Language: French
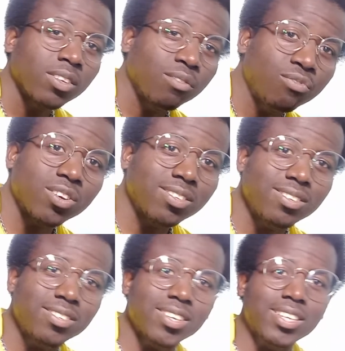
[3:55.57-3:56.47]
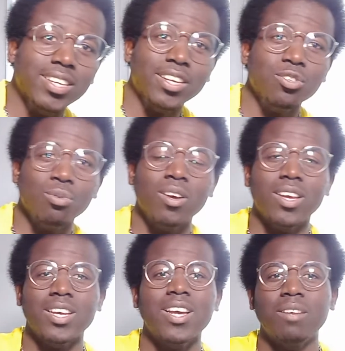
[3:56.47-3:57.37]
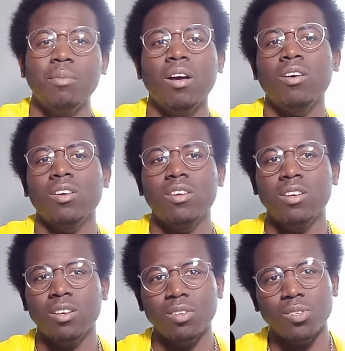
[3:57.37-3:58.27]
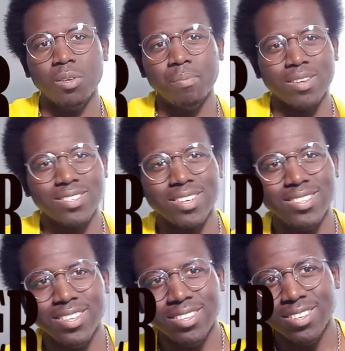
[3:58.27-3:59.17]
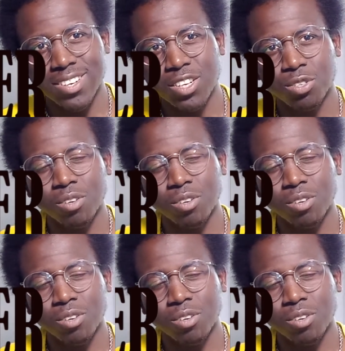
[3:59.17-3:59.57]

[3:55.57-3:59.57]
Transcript: Voici ce qui rejoint également euh, ces passages passage de euh, Nelson